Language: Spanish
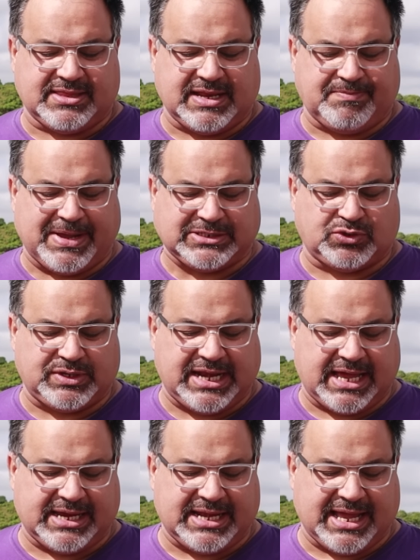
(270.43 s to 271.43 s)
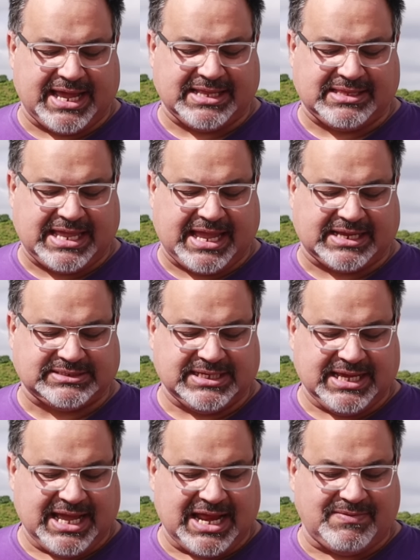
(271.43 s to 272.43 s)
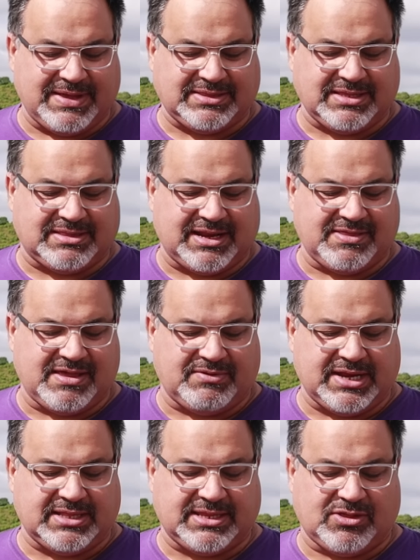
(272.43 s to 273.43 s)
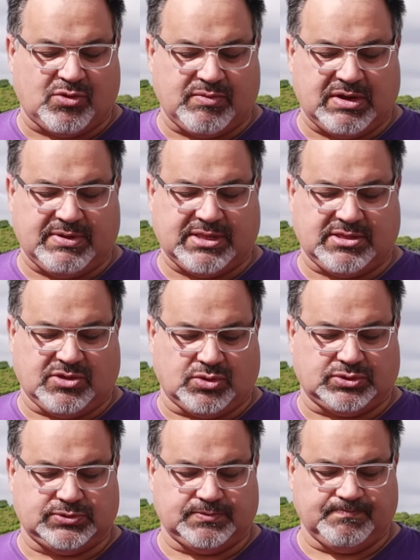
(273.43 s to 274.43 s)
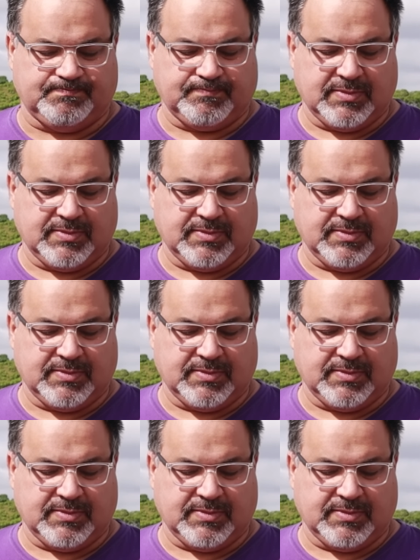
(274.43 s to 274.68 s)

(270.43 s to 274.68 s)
del Paso del Águila en Texas el 23 de abril de 2022.